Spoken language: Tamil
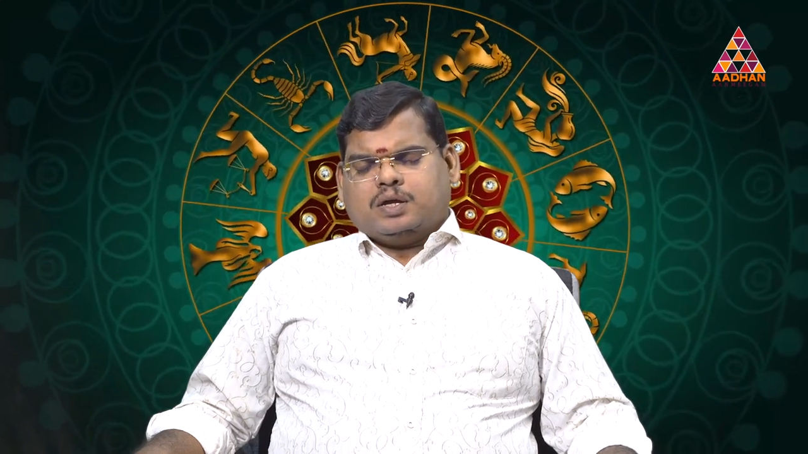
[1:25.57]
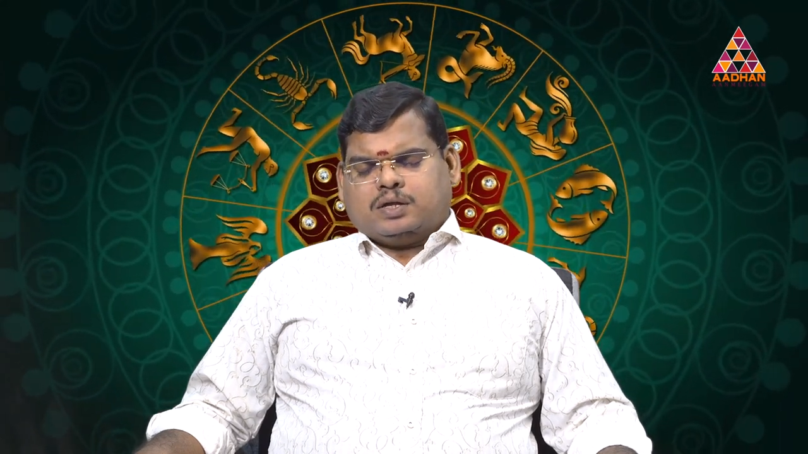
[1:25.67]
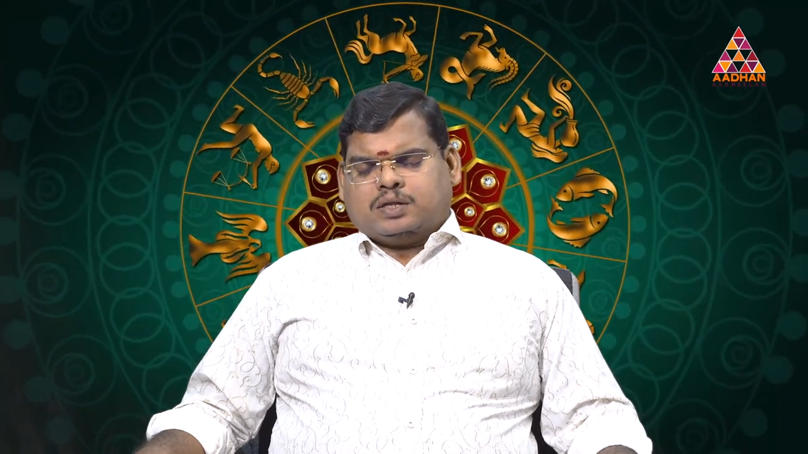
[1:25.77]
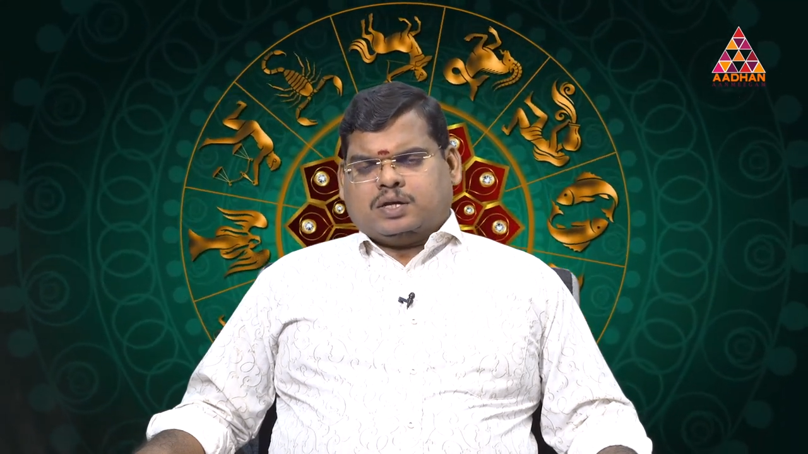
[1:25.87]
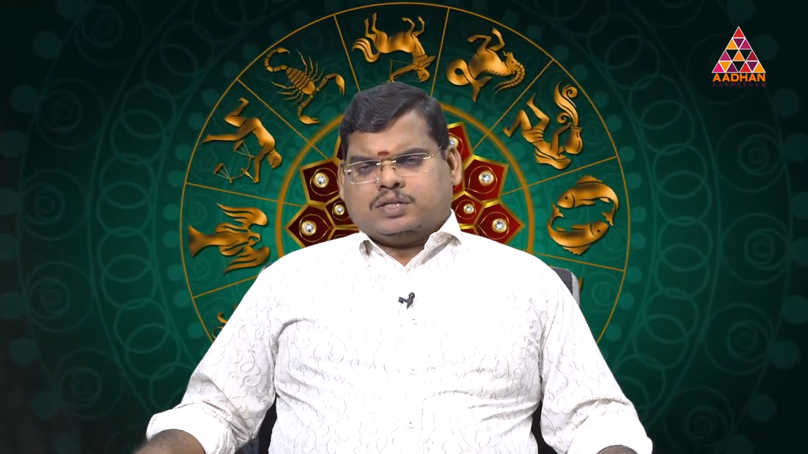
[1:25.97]

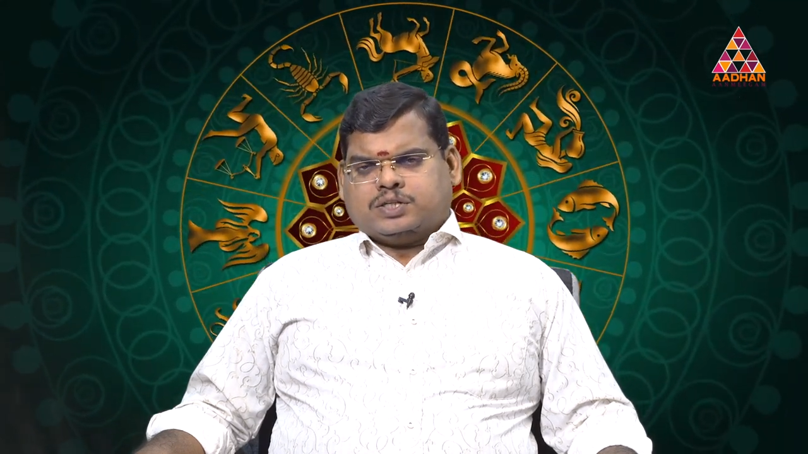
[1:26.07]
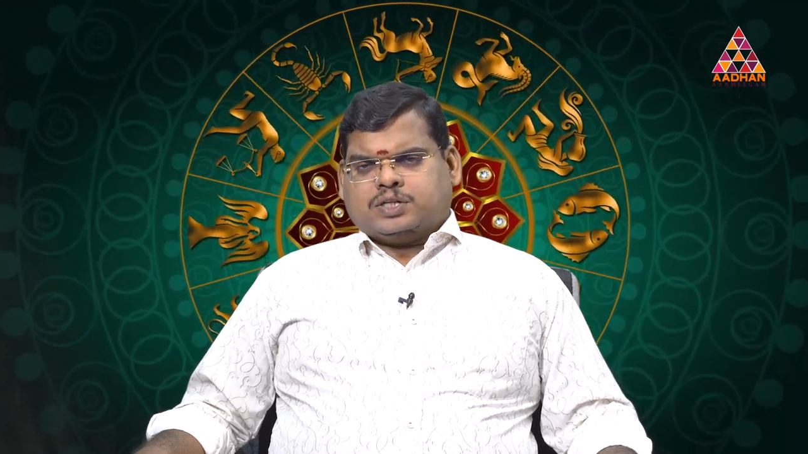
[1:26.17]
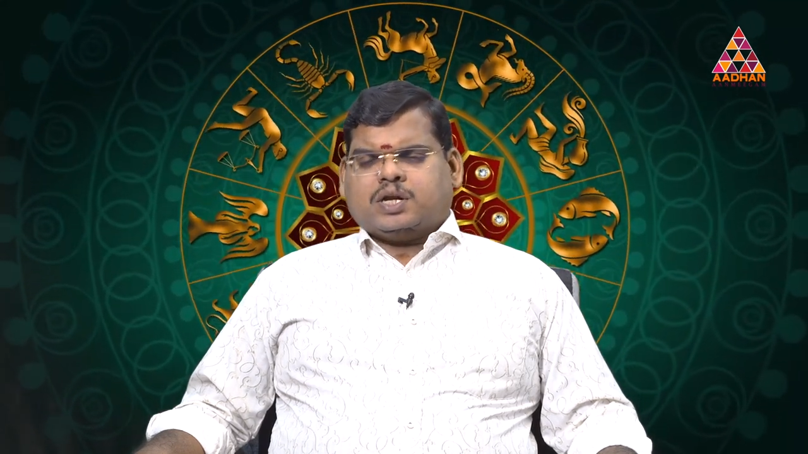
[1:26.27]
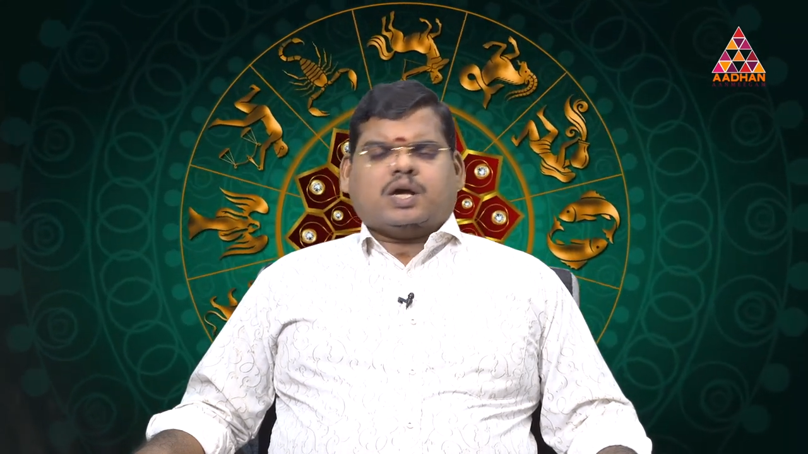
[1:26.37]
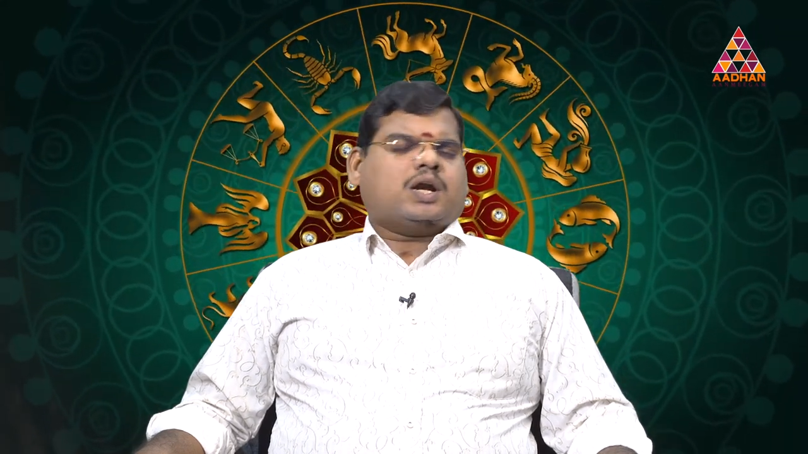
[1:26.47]
இந்த
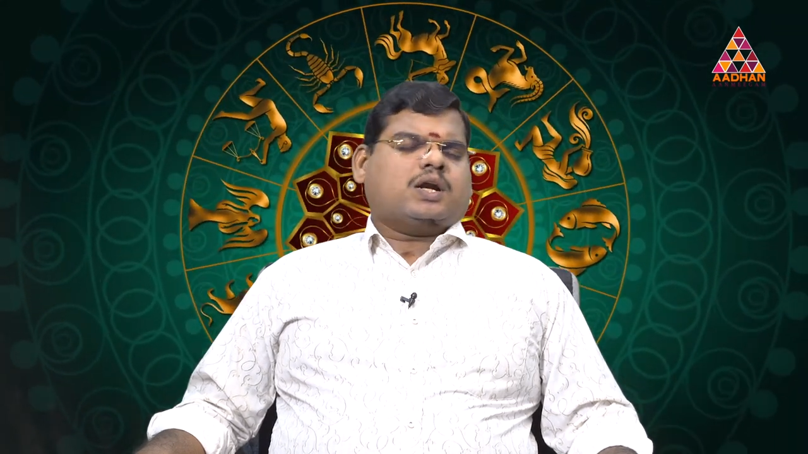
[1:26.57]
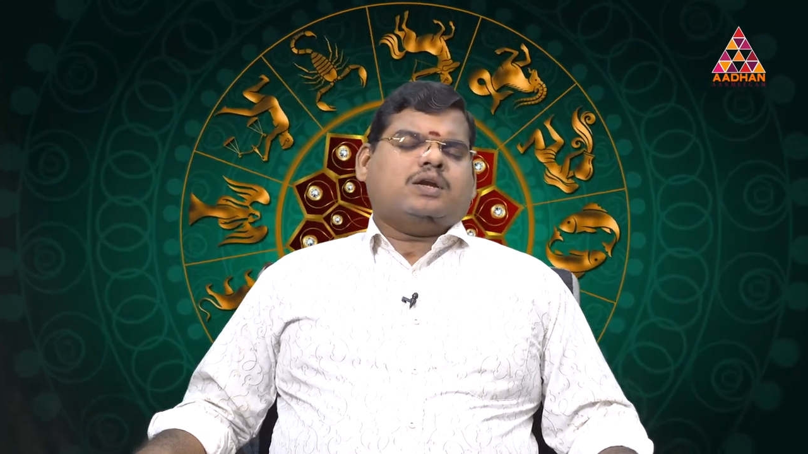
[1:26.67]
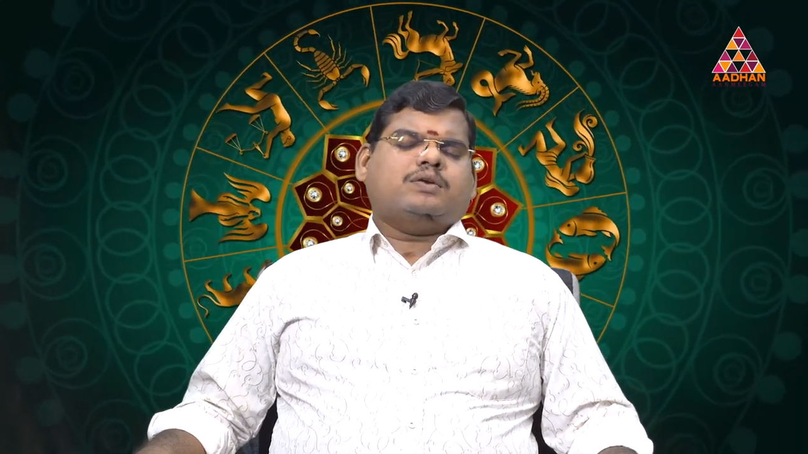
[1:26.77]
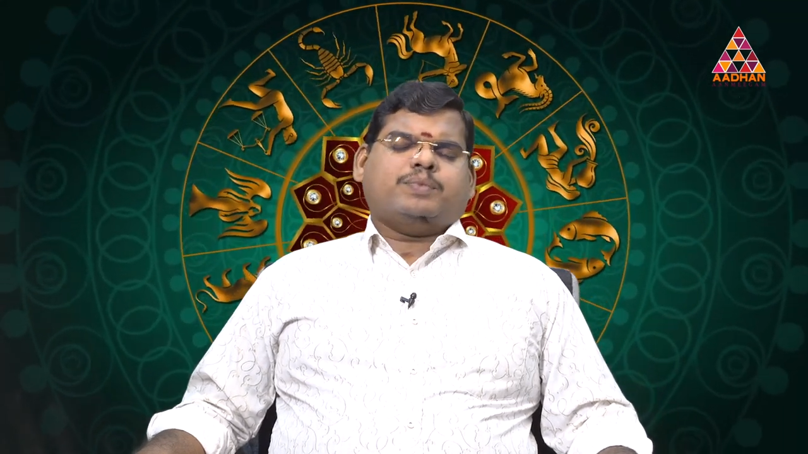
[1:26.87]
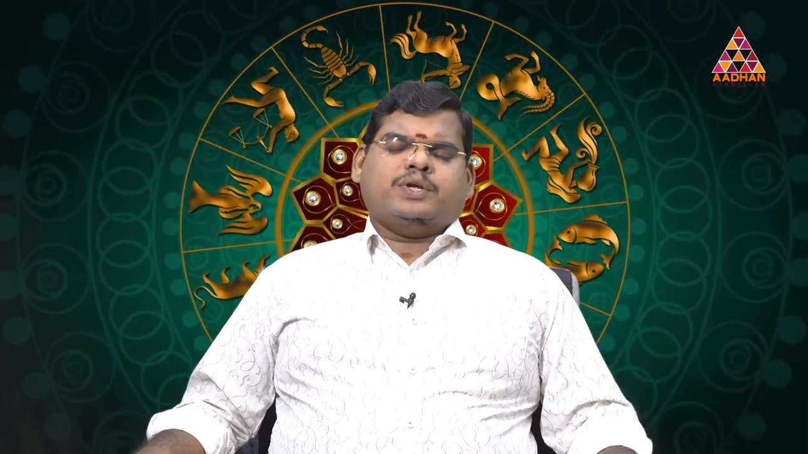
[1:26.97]

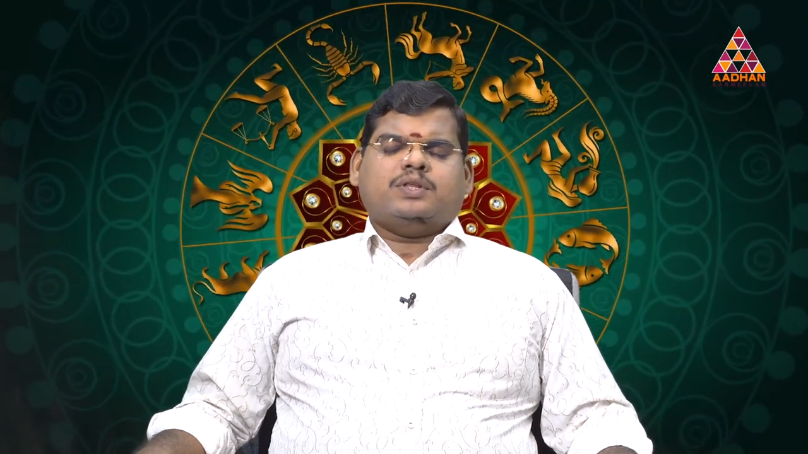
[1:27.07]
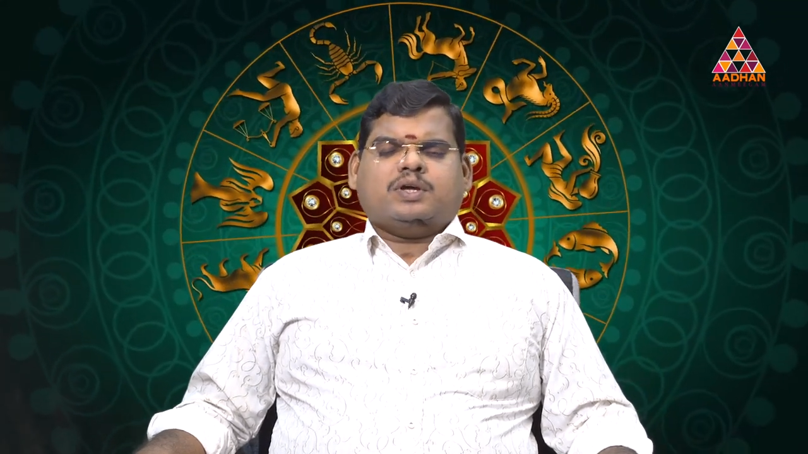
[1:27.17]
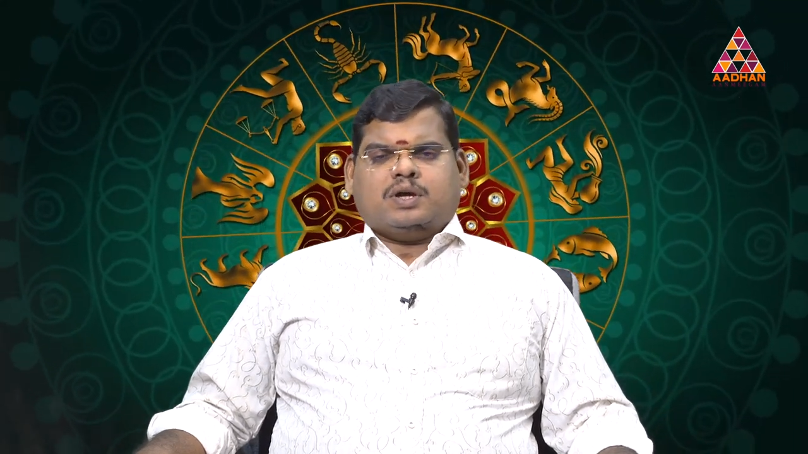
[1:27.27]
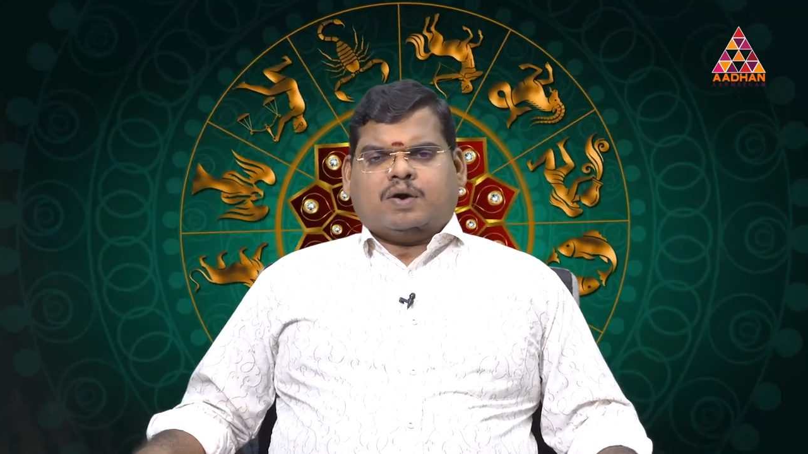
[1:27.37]
நட்சத்திரக்காரர்கள் மிகுந்த